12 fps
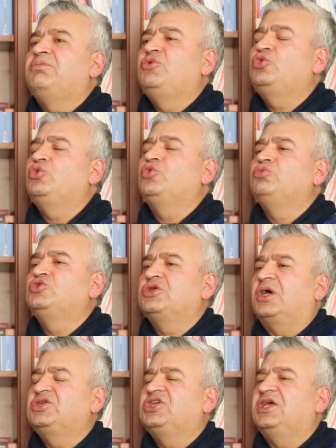bir tür
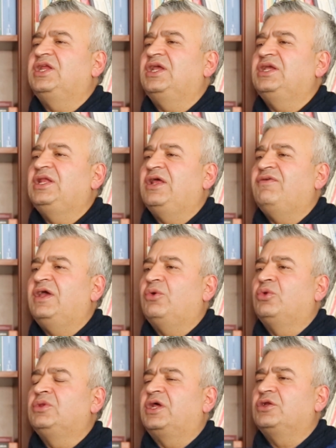müzakereyle ve
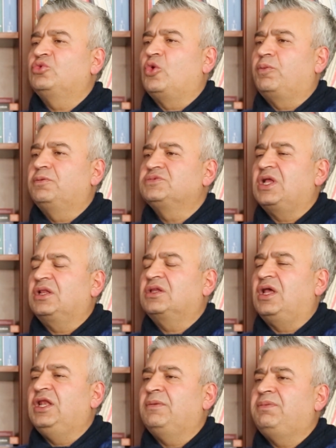onların toplumsal
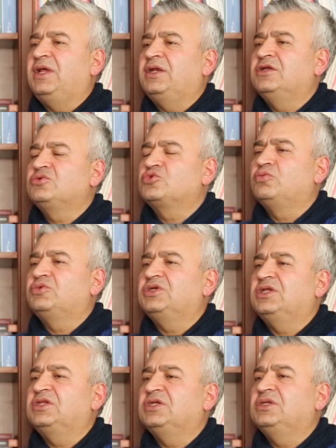taleplerinin
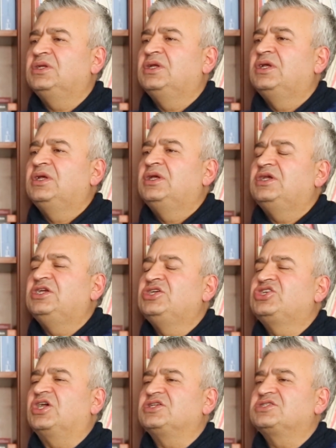Cumhuriyet'in
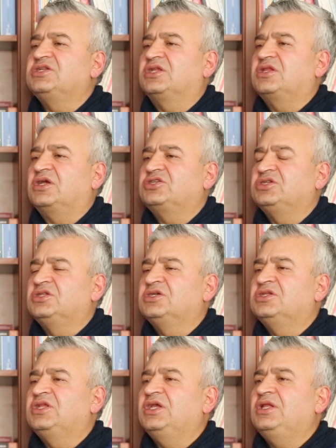inşasına
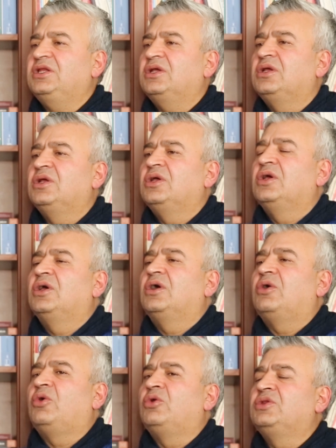taşındığı değil,
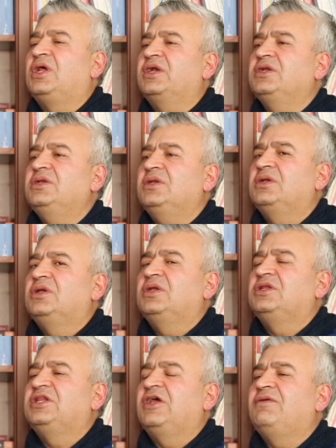onların
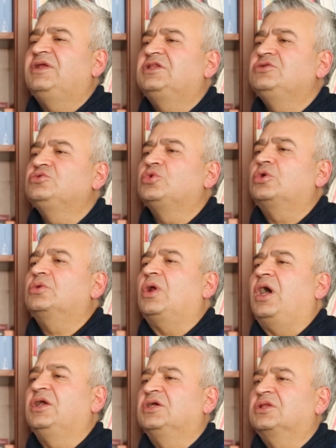devletin zor
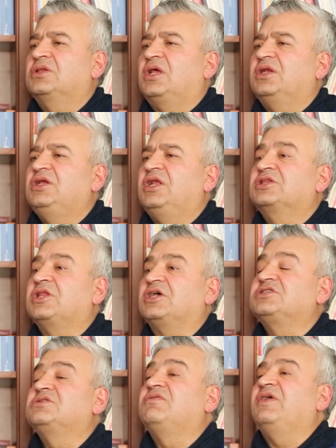aygıtlarıyla
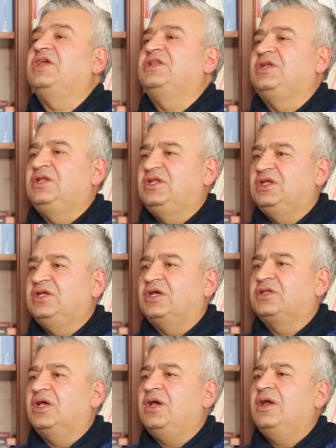tasfiye edildiği
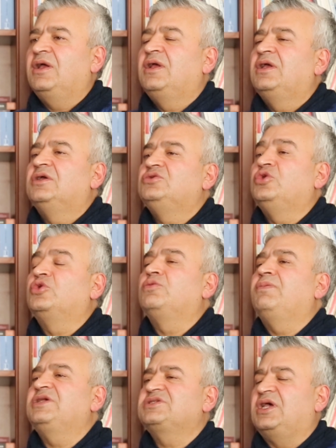ya da
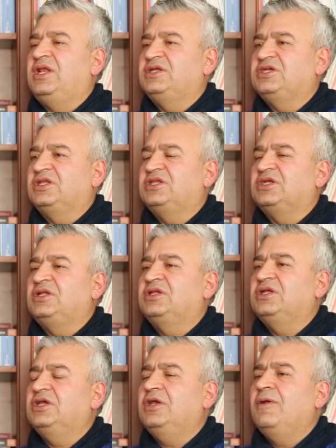görünmez hale
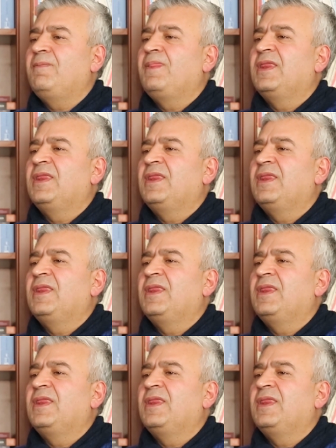getirildiği